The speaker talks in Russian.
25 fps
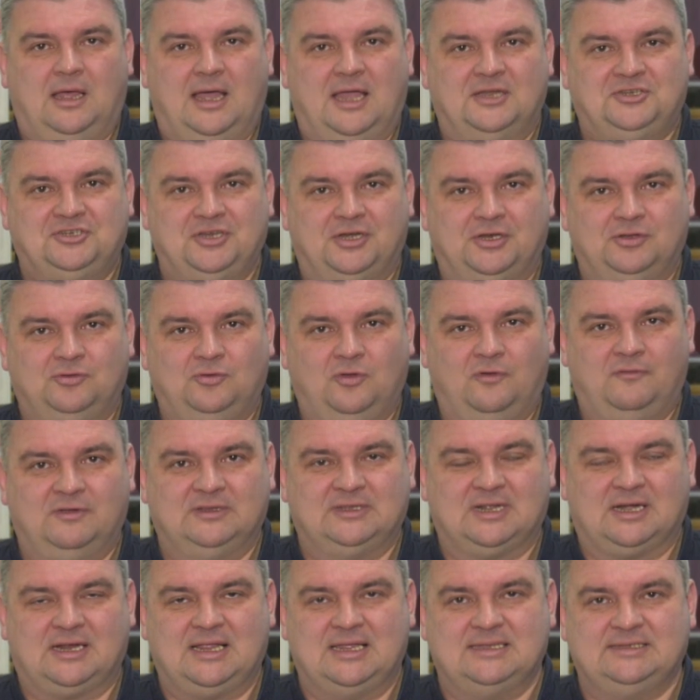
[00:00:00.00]
Очередного
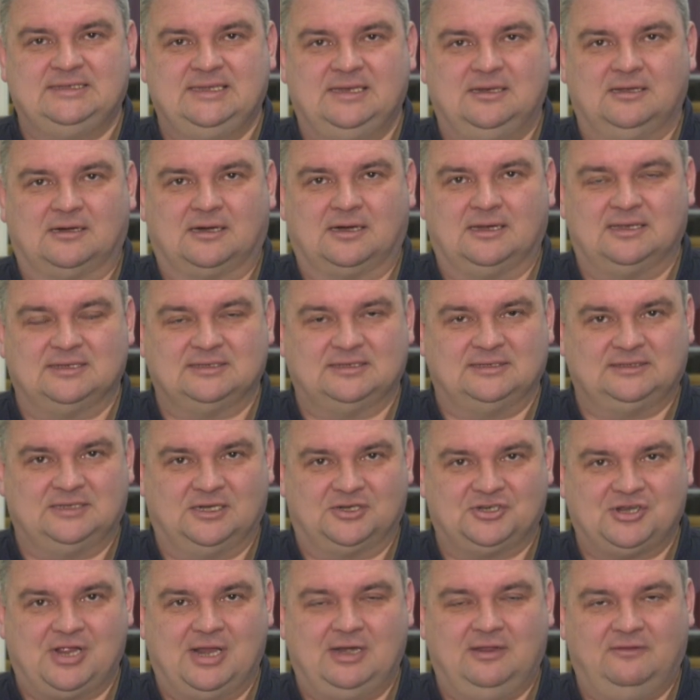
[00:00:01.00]
наркодилера
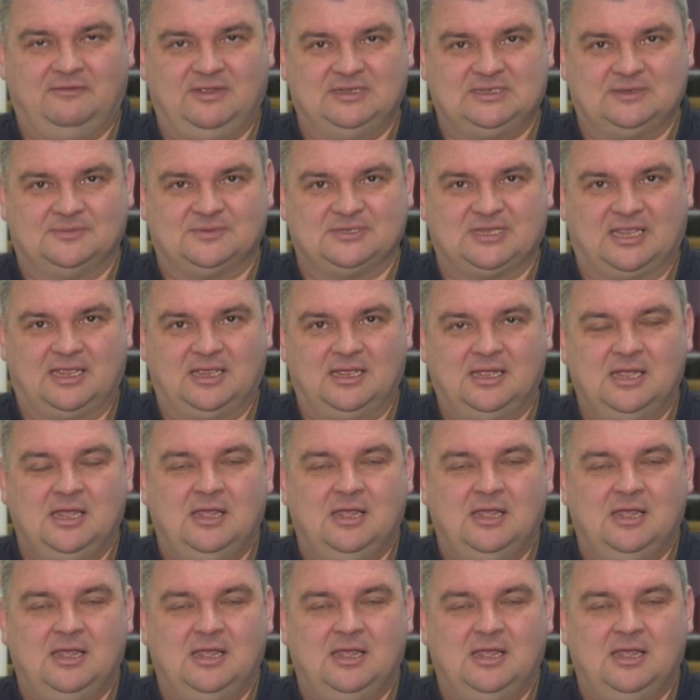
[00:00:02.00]
задержали в Витебске